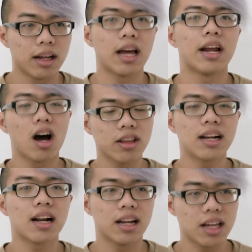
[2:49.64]
Thì đó chính
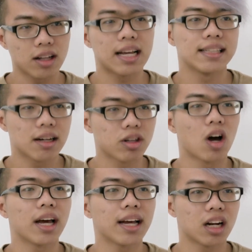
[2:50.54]
là lý do tại sao chọn
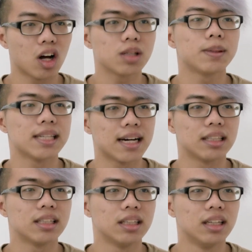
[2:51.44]
cái ngành
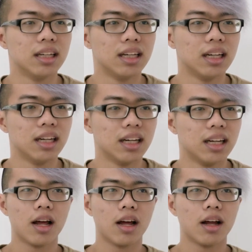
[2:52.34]
Hospitality.
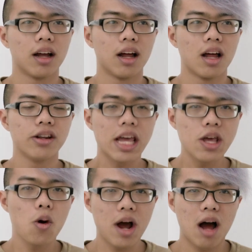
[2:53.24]

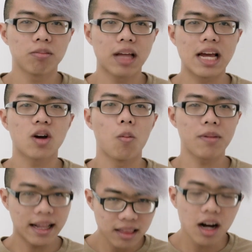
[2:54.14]
Đi du học thì cũng
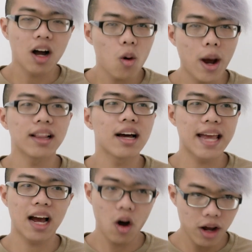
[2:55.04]
đã từng có khoảng thời
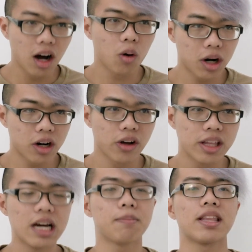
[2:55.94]
gian hối hận qua rồi,
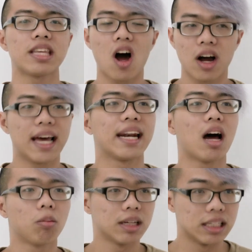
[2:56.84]
nhưng mà chọn ngành
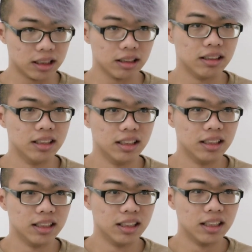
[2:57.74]
học thì chưa.
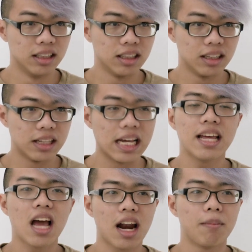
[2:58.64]
Vì
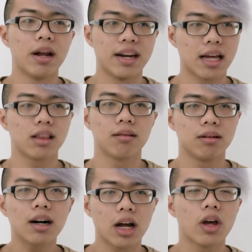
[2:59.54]
lý do là mình đã
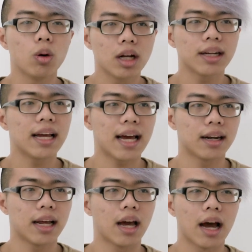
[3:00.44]
rất là yêu thích cái
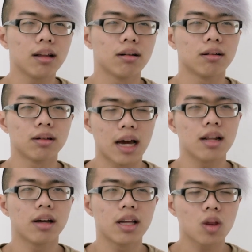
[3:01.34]
ngành này kể
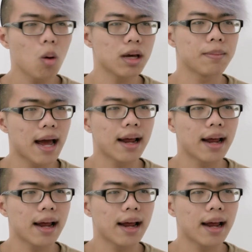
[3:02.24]
từ khi tốt nghiệp